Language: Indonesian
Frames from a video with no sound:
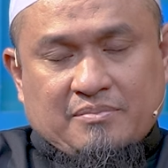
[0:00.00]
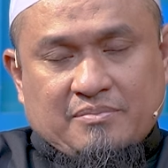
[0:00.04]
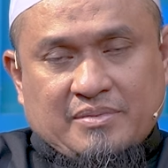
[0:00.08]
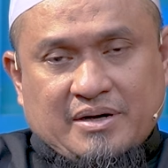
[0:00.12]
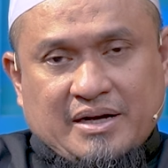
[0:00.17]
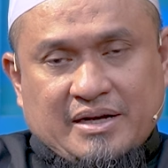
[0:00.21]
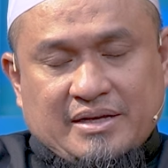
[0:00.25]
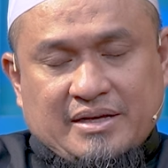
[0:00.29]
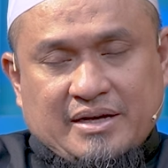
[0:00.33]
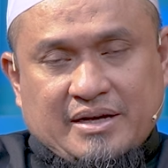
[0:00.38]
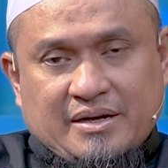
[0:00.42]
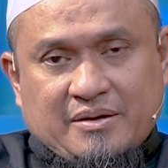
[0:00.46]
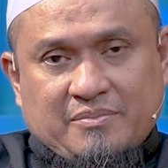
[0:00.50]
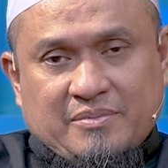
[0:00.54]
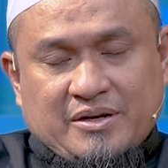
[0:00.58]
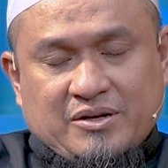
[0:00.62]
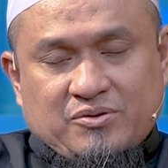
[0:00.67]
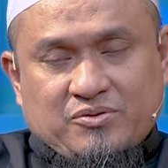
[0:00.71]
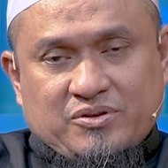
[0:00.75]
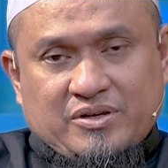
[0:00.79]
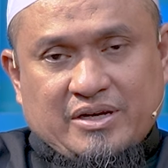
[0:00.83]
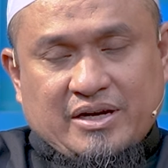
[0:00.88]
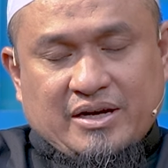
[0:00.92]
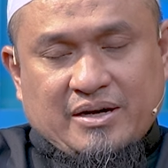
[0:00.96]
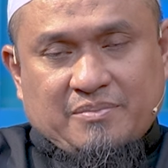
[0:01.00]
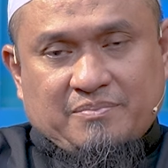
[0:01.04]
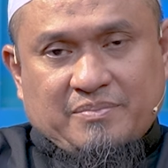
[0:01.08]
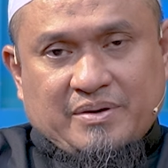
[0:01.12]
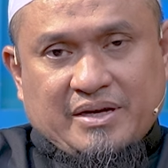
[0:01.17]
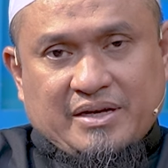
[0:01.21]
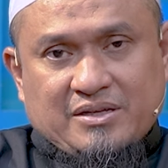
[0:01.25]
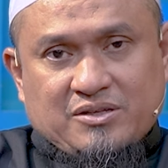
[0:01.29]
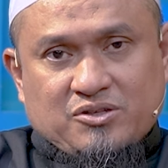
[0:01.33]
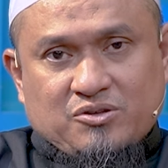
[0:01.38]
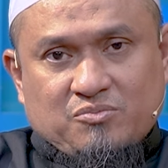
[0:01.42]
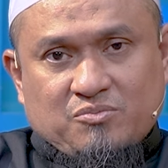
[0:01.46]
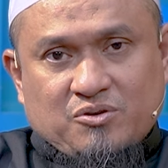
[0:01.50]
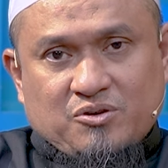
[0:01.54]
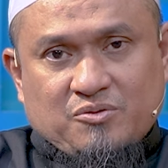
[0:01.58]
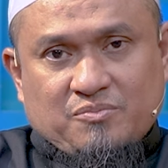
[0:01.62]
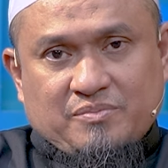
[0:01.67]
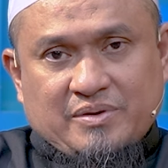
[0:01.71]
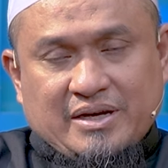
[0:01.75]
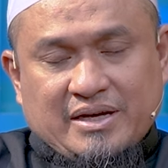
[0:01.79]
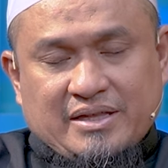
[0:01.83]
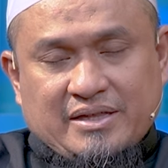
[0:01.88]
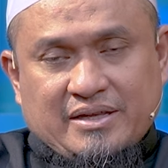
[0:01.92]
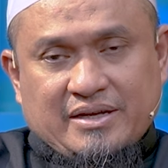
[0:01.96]
Mengajari manusia apa yang
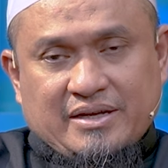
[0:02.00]
sebelumnya